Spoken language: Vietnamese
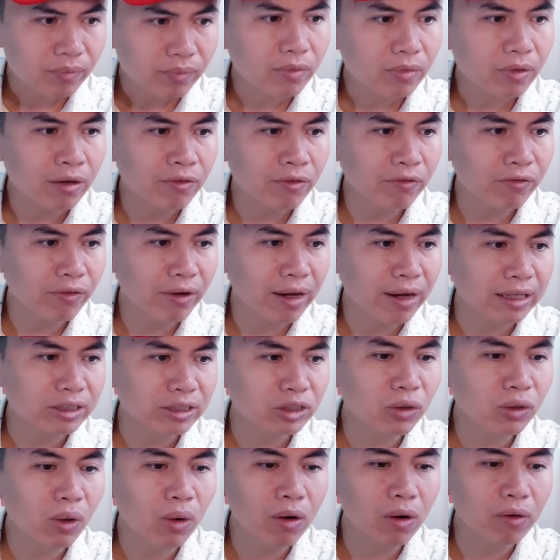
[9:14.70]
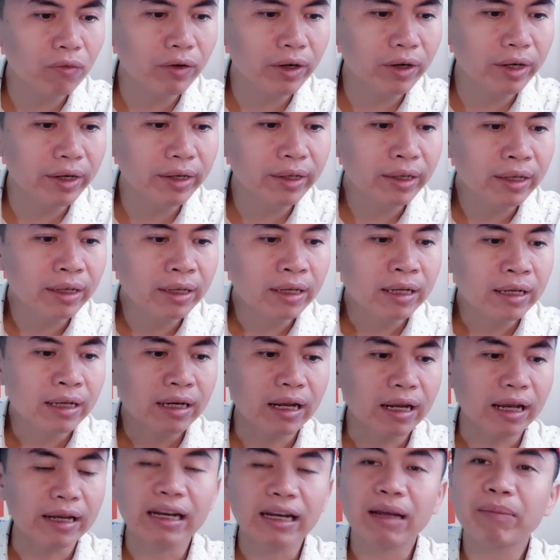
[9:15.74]
và so với
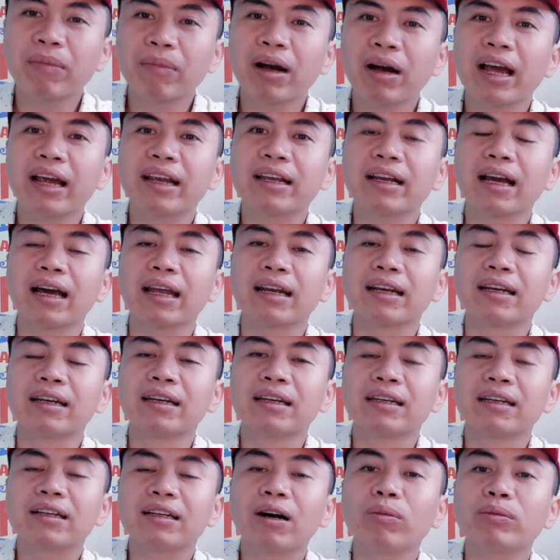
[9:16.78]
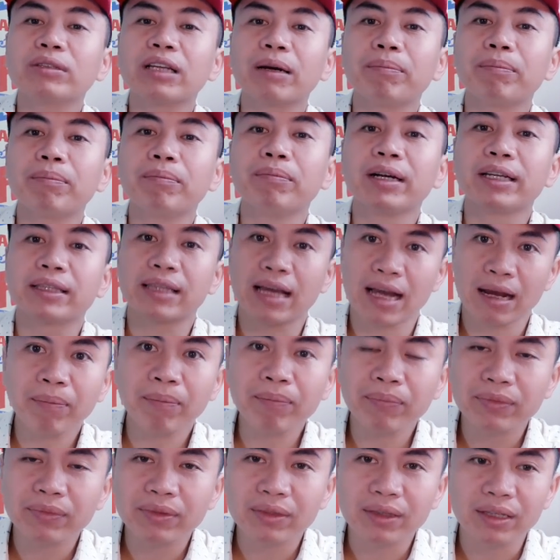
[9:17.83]
lại năm 2018